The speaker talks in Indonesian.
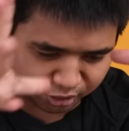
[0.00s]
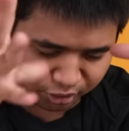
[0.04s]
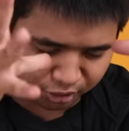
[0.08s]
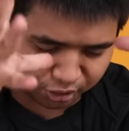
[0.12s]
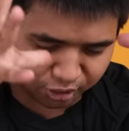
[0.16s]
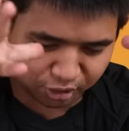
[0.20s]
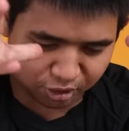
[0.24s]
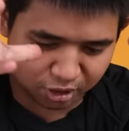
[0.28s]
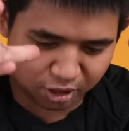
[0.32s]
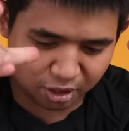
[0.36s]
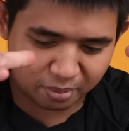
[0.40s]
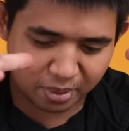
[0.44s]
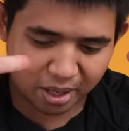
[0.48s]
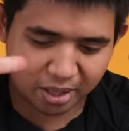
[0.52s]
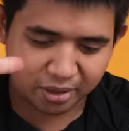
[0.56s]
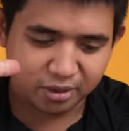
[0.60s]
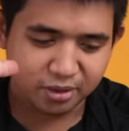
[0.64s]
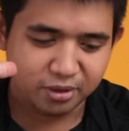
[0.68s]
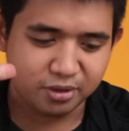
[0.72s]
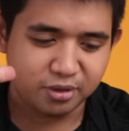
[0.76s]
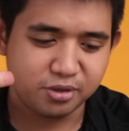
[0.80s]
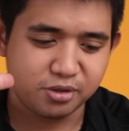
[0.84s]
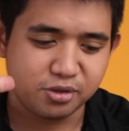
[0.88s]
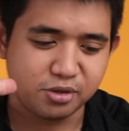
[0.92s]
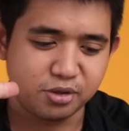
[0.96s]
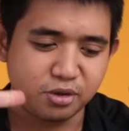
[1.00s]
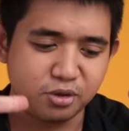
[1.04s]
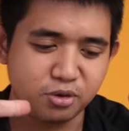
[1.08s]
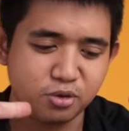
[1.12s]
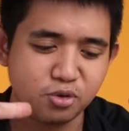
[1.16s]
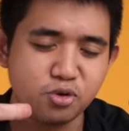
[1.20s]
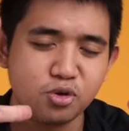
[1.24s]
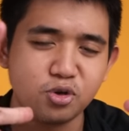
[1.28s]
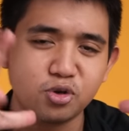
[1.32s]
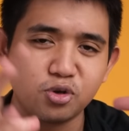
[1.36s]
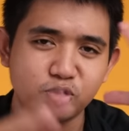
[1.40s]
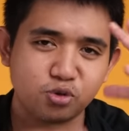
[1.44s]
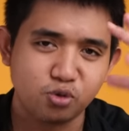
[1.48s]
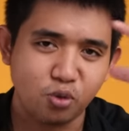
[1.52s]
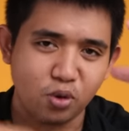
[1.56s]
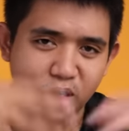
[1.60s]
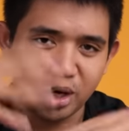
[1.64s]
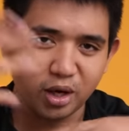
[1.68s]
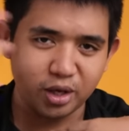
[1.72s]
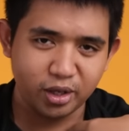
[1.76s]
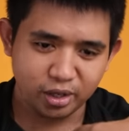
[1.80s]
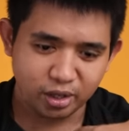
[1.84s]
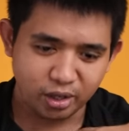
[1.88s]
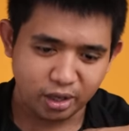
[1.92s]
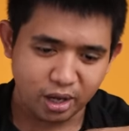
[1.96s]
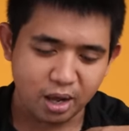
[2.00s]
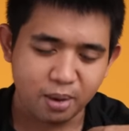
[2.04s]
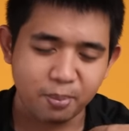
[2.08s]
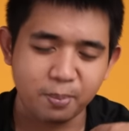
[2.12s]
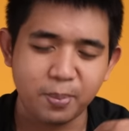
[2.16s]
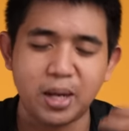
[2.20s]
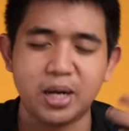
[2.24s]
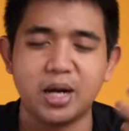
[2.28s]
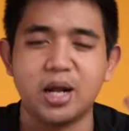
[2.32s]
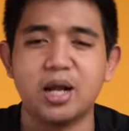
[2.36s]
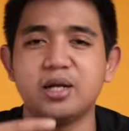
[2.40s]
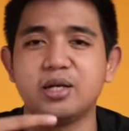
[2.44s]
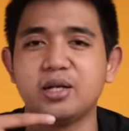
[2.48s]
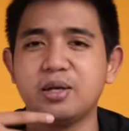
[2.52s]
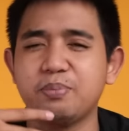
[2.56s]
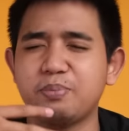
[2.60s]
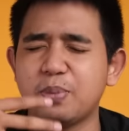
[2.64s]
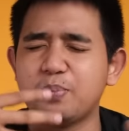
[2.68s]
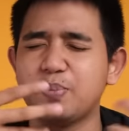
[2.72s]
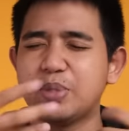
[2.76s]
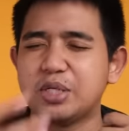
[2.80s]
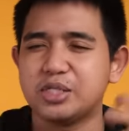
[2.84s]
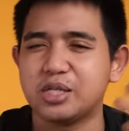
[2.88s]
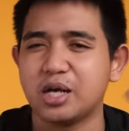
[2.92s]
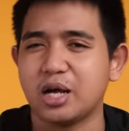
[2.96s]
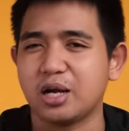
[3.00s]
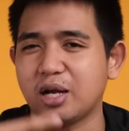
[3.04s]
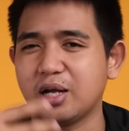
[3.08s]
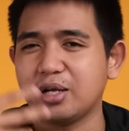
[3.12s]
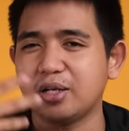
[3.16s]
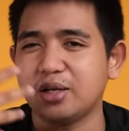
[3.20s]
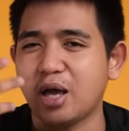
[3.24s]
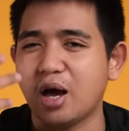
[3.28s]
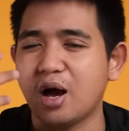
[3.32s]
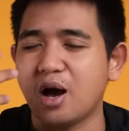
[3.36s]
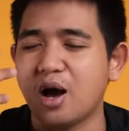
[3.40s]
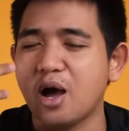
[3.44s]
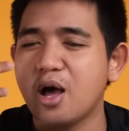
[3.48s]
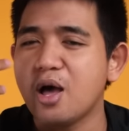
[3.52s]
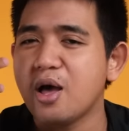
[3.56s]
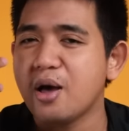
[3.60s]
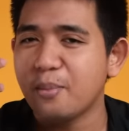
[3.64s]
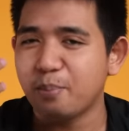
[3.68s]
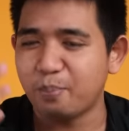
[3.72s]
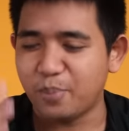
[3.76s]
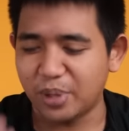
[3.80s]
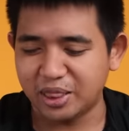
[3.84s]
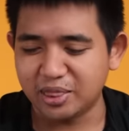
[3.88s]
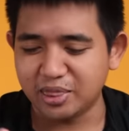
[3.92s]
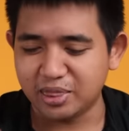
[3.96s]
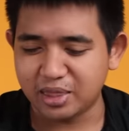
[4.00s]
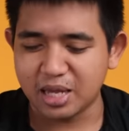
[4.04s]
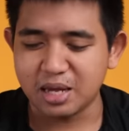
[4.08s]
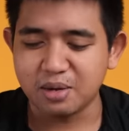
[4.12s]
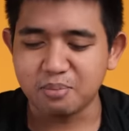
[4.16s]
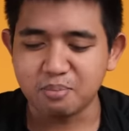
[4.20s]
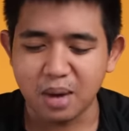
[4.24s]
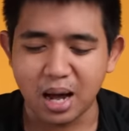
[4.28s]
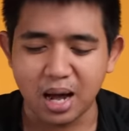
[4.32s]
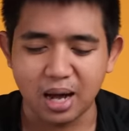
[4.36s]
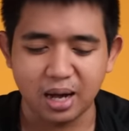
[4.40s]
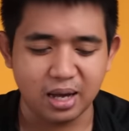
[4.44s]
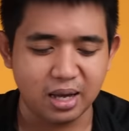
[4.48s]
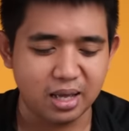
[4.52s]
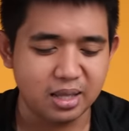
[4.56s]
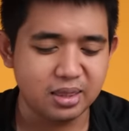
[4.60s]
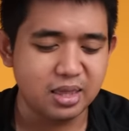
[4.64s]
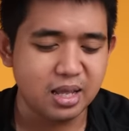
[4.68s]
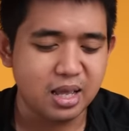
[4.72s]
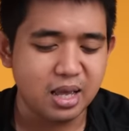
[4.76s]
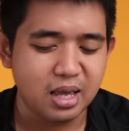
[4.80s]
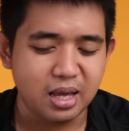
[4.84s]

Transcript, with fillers: sinyal mati di situ suara hilang padahal nih pembicaraan yang penting banget